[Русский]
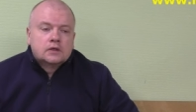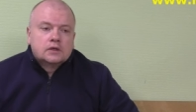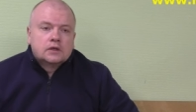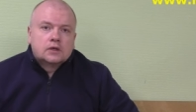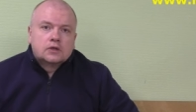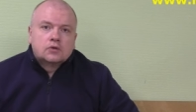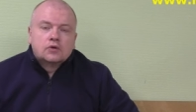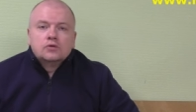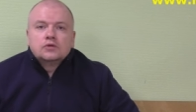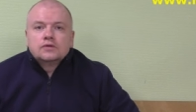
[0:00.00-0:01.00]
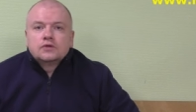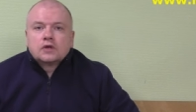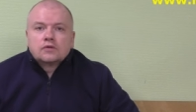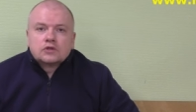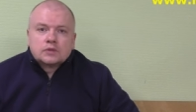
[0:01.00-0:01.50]
э, но люди все
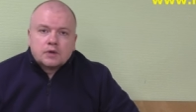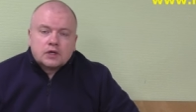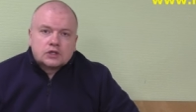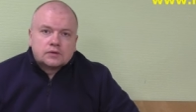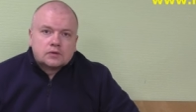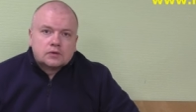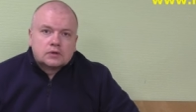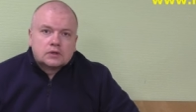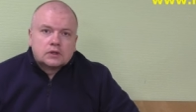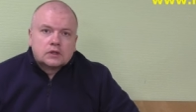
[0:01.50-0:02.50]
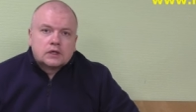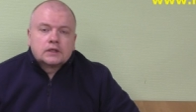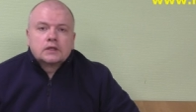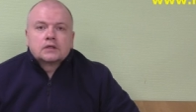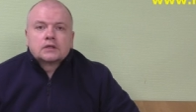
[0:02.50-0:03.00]
равно спрашивают э,
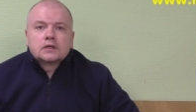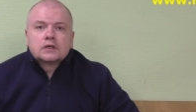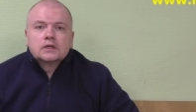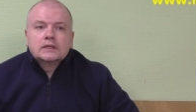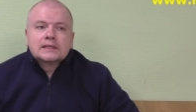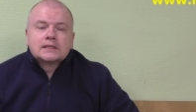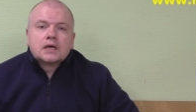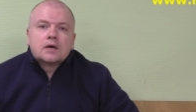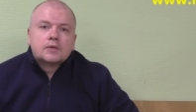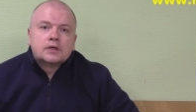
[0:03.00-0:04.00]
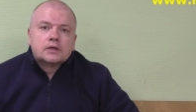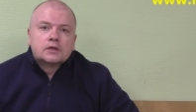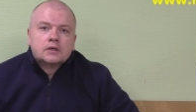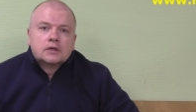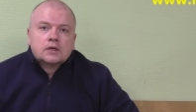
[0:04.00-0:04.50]
какие-то такие не
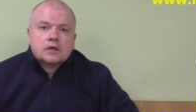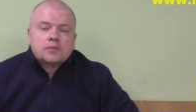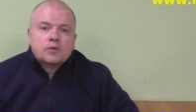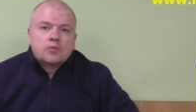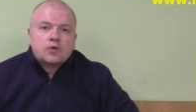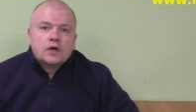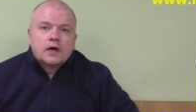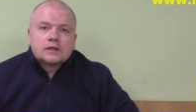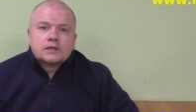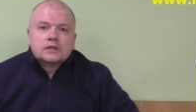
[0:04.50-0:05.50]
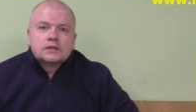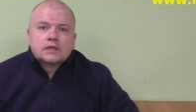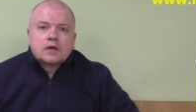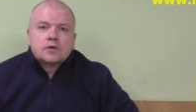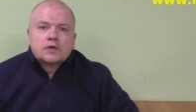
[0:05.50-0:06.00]
самые популярные, не
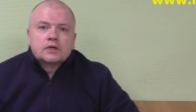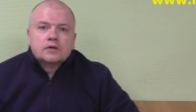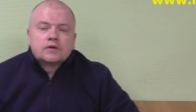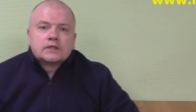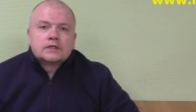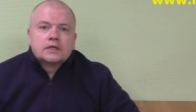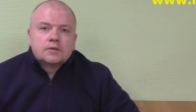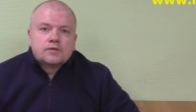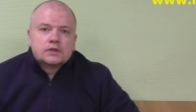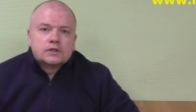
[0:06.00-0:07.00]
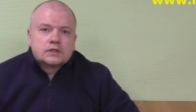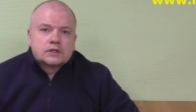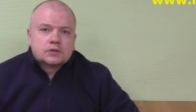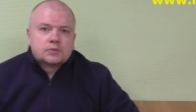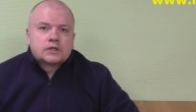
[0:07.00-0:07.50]
самые востребованные,
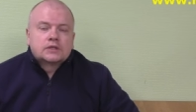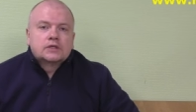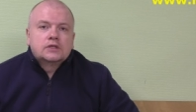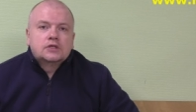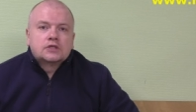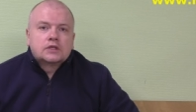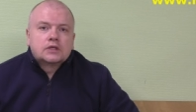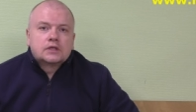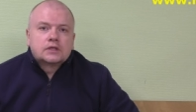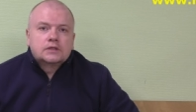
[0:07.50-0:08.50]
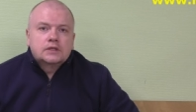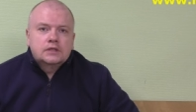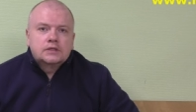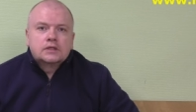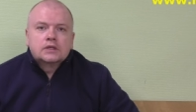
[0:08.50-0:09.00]
скажем так, технические
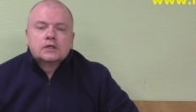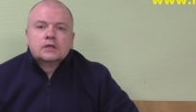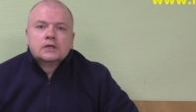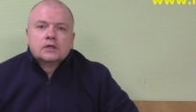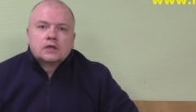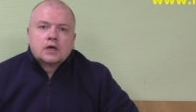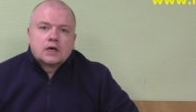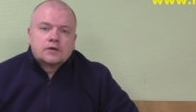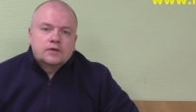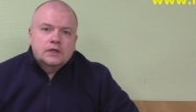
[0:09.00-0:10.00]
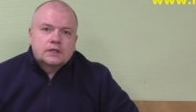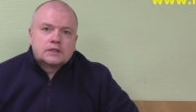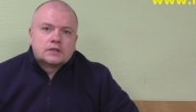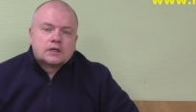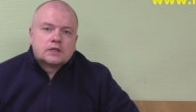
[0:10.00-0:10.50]
характеристики, как
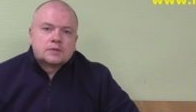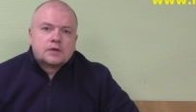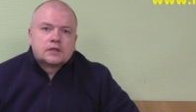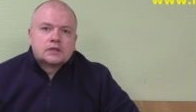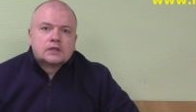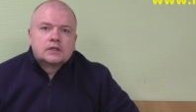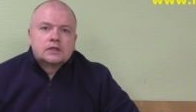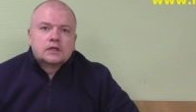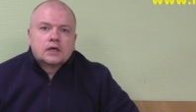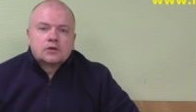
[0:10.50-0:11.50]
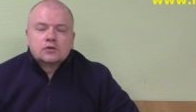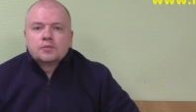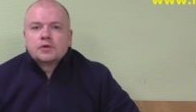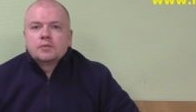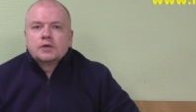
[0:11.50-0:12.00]
вес, транспортная длина, ну,
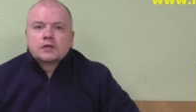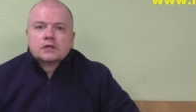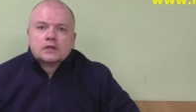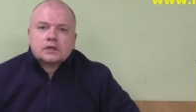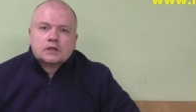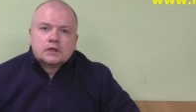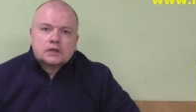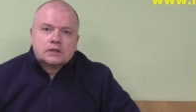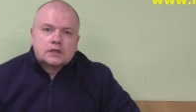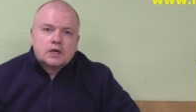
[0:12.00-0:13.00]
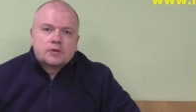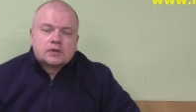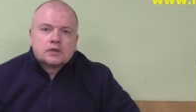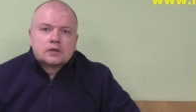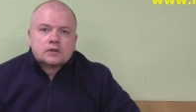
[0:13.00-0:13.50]
например, диаметр